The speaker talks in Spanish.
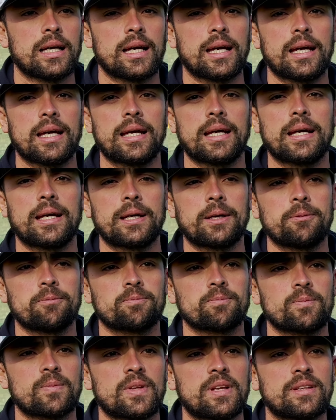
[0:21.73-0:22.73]
Eh,
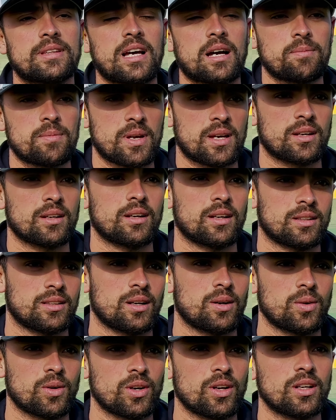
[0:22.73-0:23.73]
también
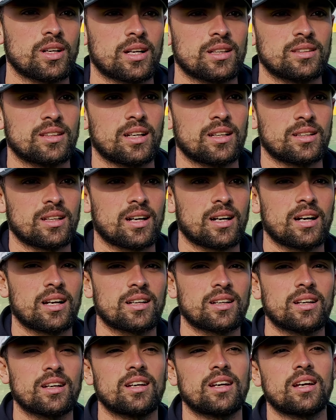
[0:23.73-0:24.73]
está bueno
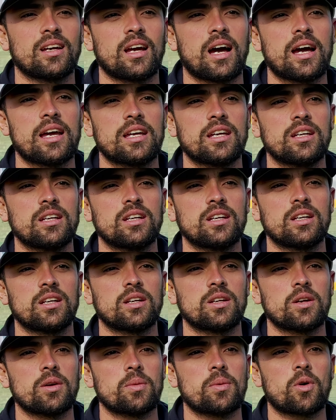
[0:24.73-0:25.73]
destacar que
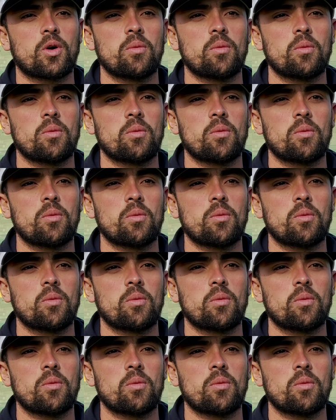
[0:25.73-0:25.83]
hay